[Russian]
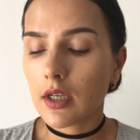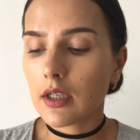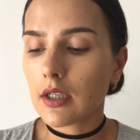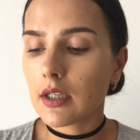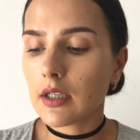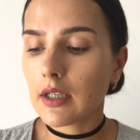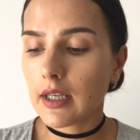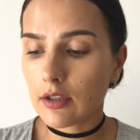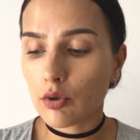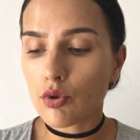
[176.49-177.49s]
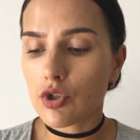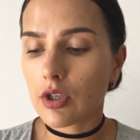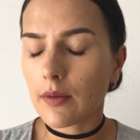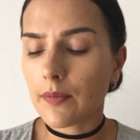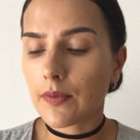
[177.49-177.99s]
а, это
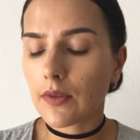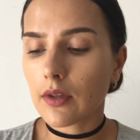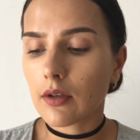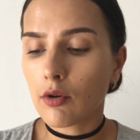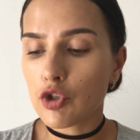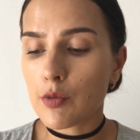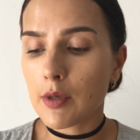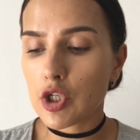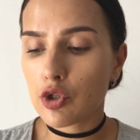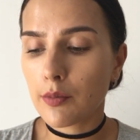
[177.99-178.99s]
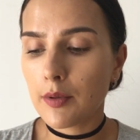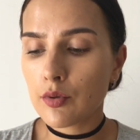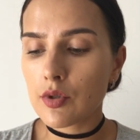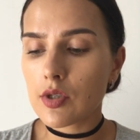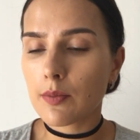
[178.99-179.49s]
тоже очень большой
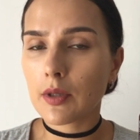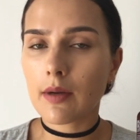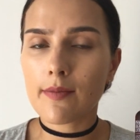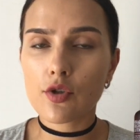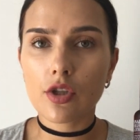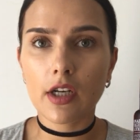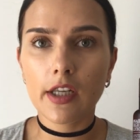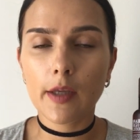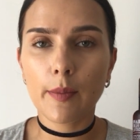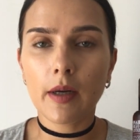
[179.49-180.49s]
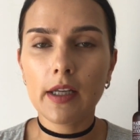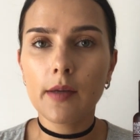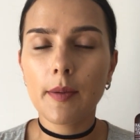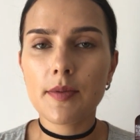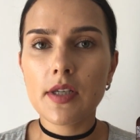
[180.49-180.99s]
плюс, потому что
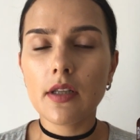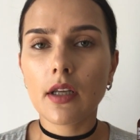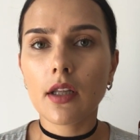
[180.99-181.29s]
олигопептид –